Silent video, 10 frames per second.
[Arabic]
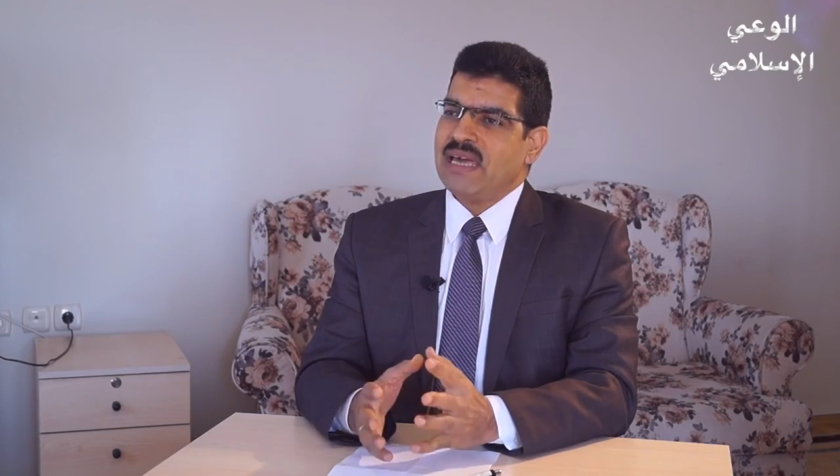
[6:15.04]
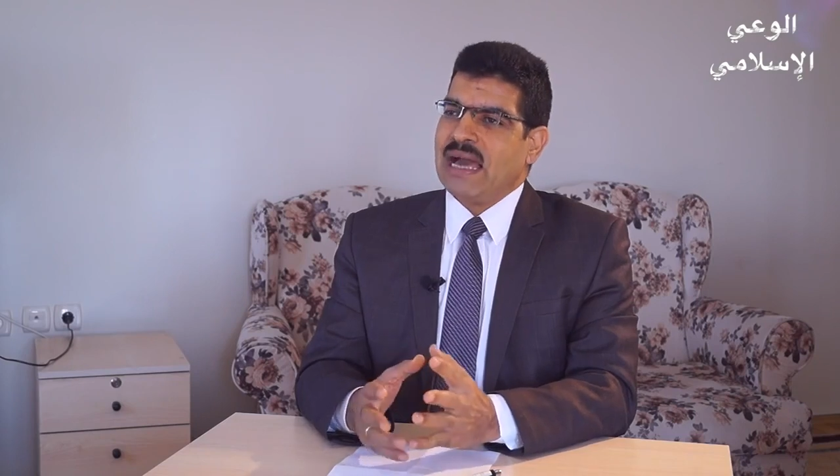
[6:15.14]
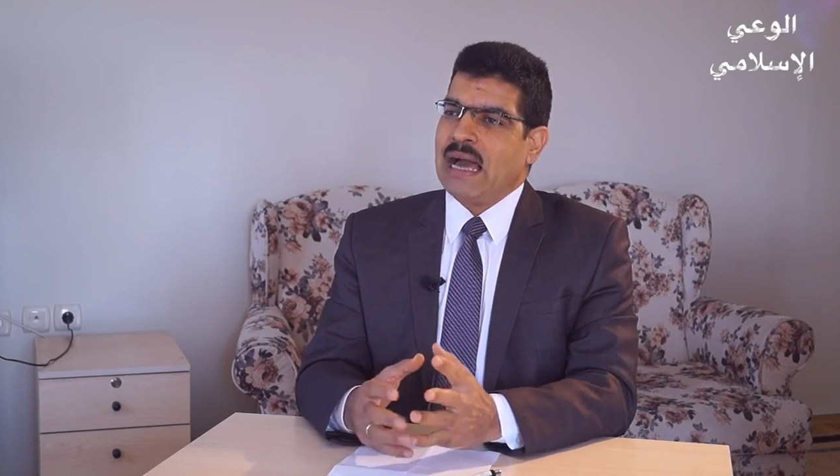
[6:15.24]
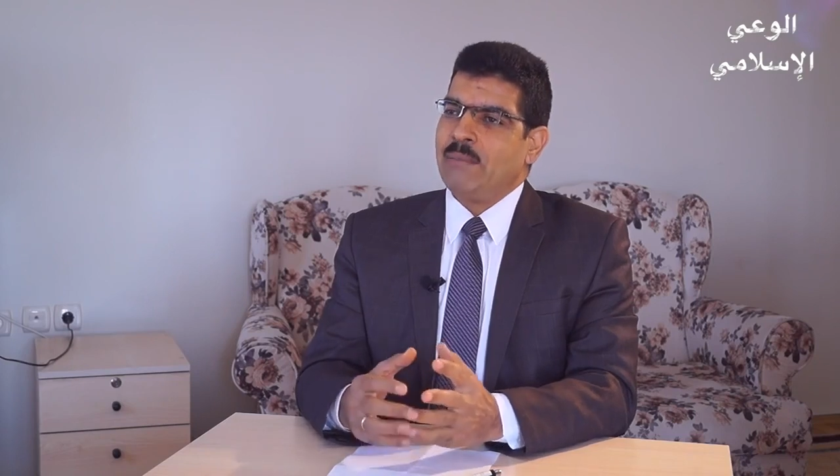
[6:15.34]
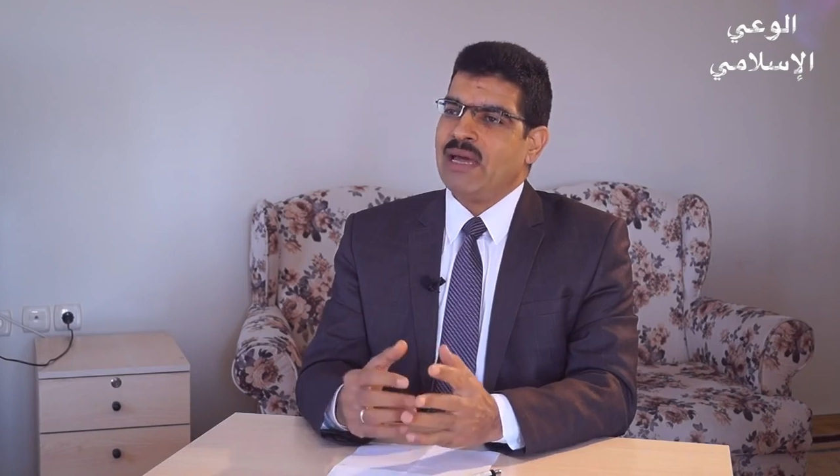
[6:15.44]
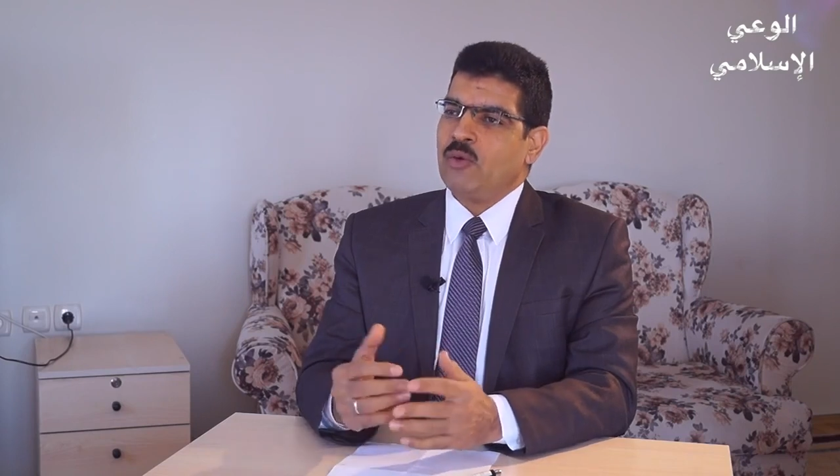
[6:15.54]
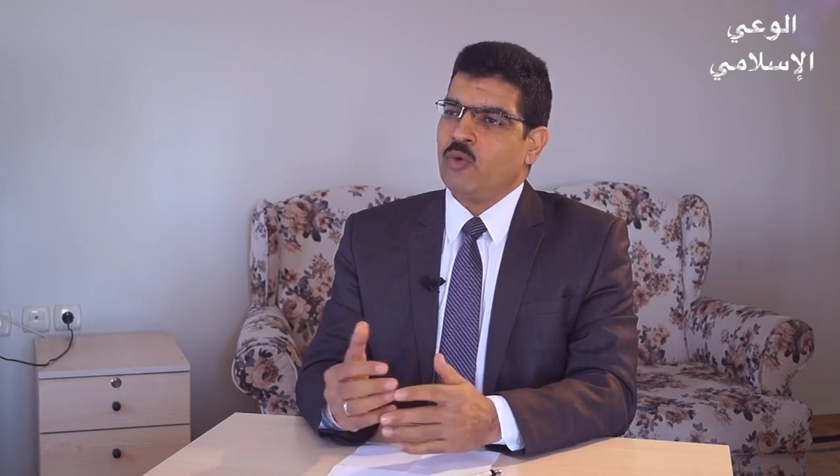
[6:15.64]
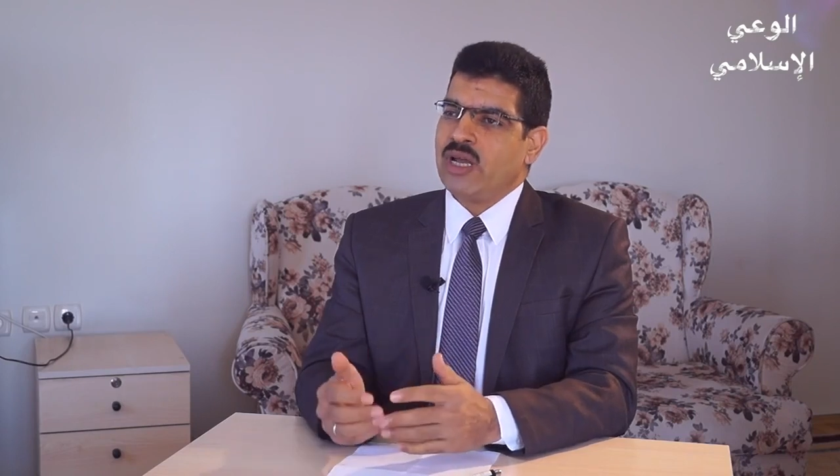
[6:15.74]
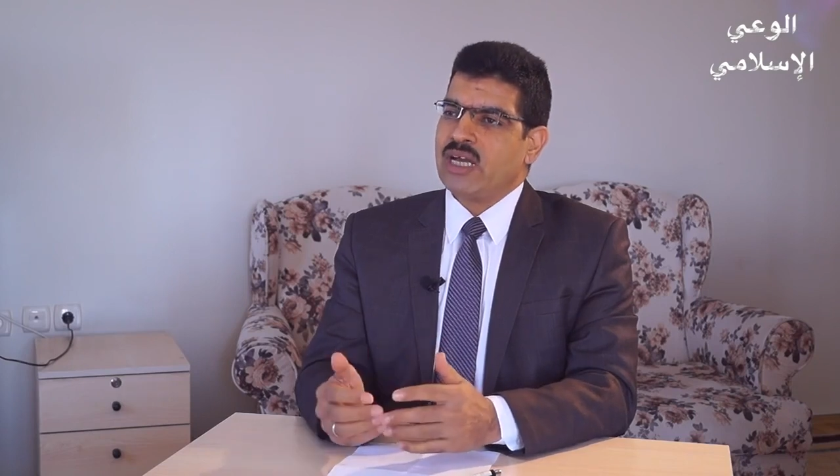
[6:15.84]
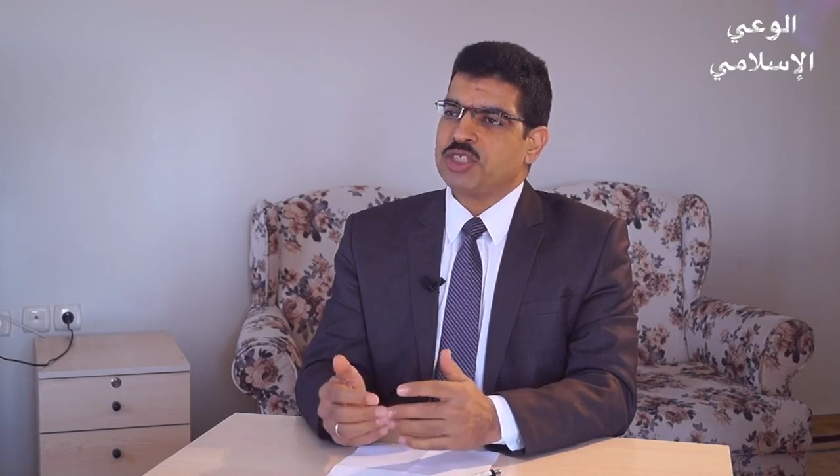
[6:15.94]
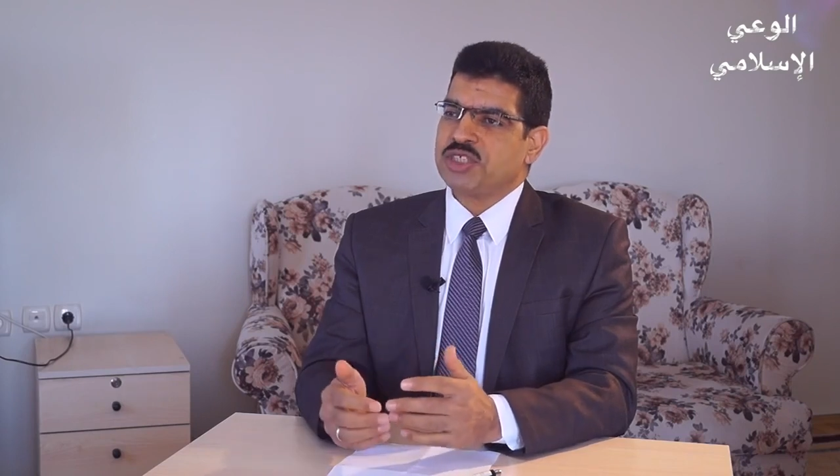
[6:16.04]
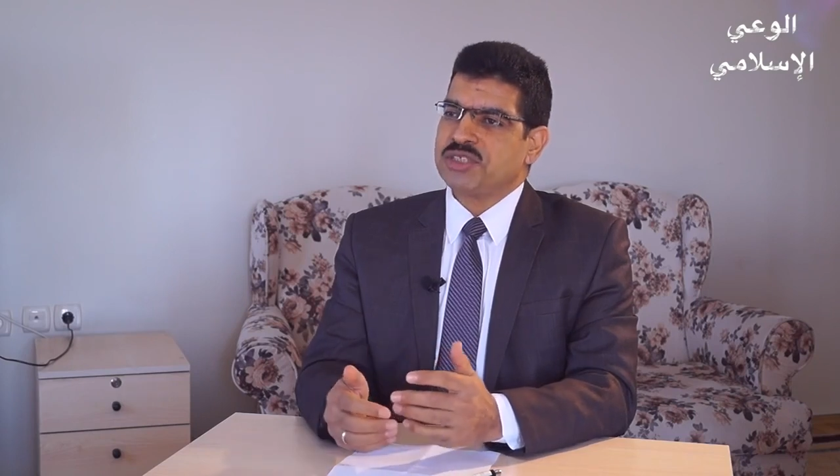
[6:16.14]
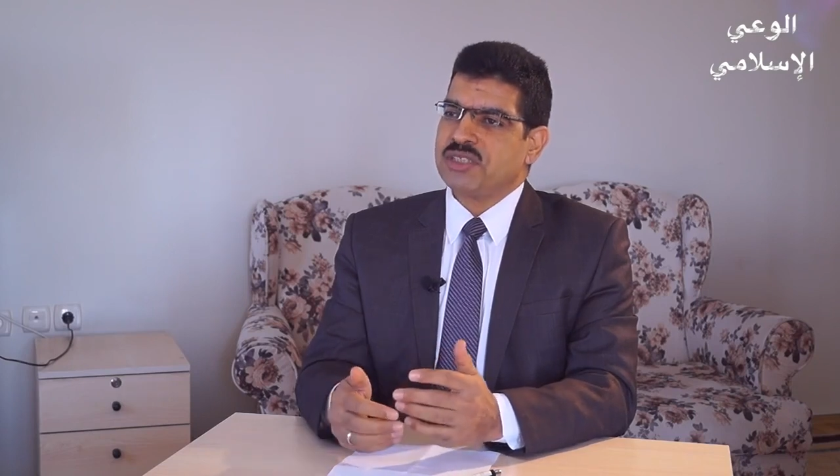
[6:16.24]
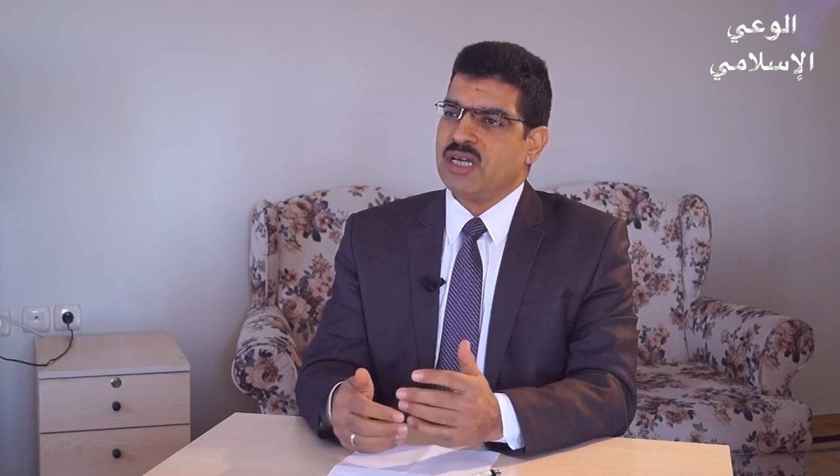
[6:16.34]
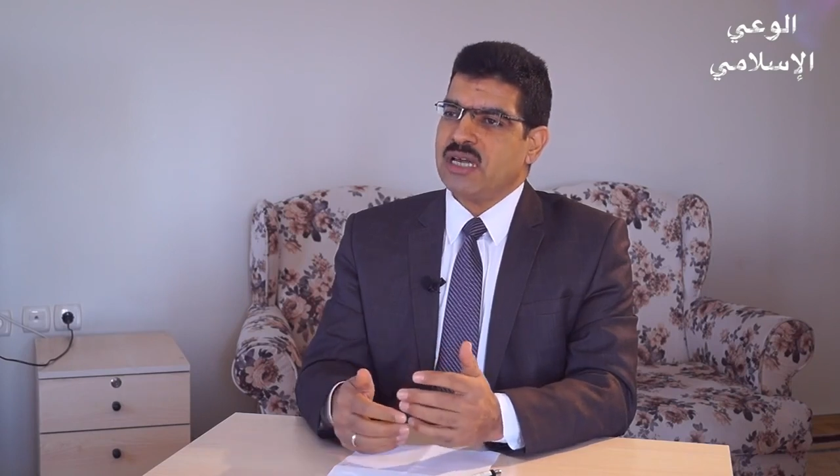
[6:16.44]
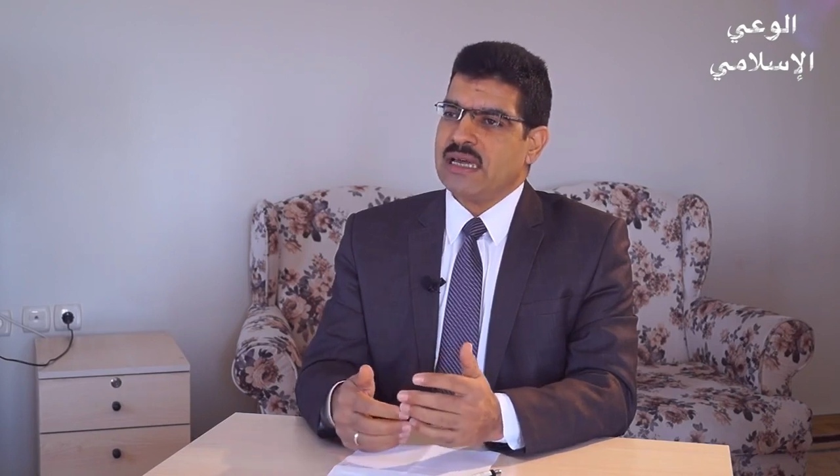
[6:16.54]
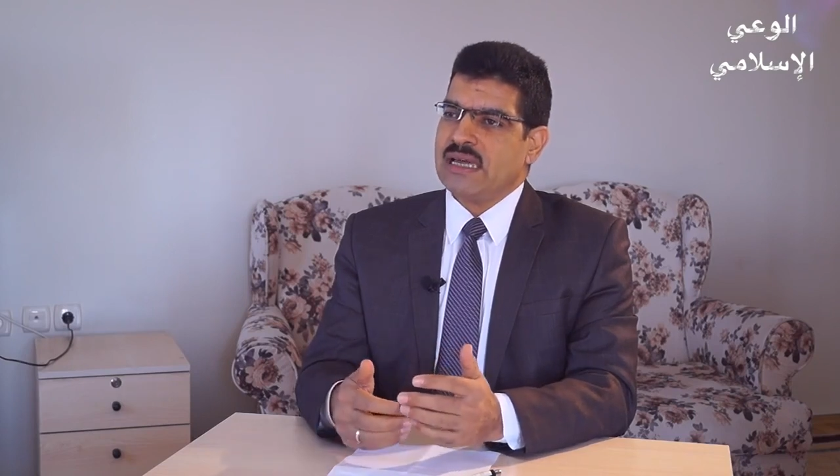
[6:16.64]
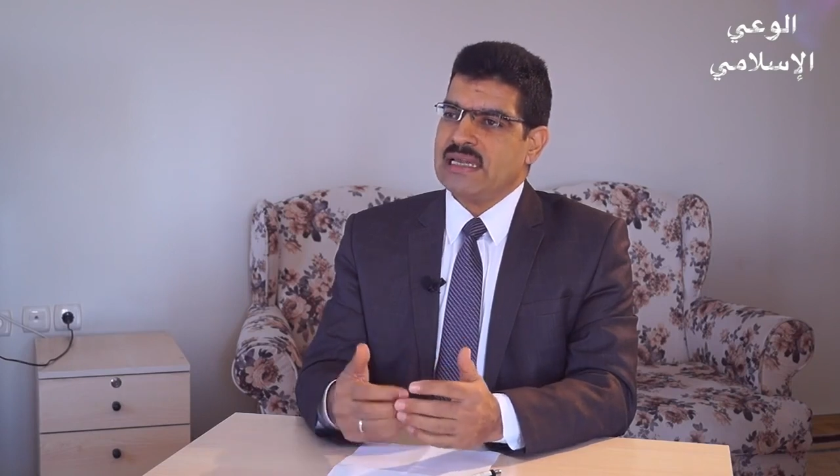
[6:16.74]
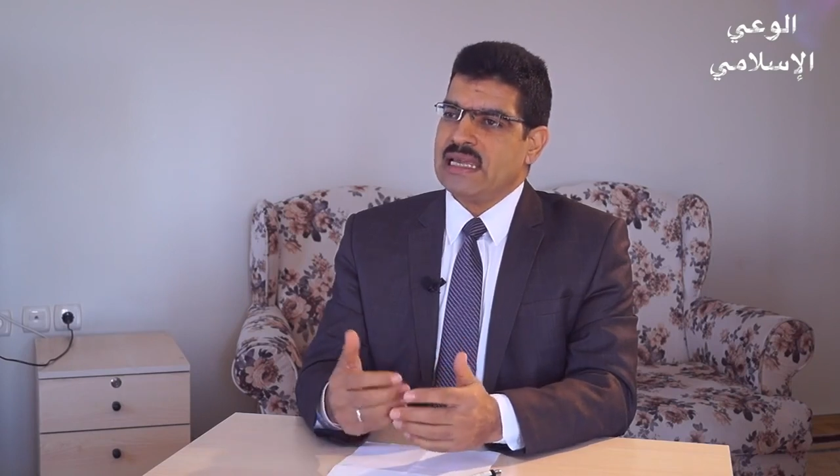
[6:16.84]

عمل ورش آه،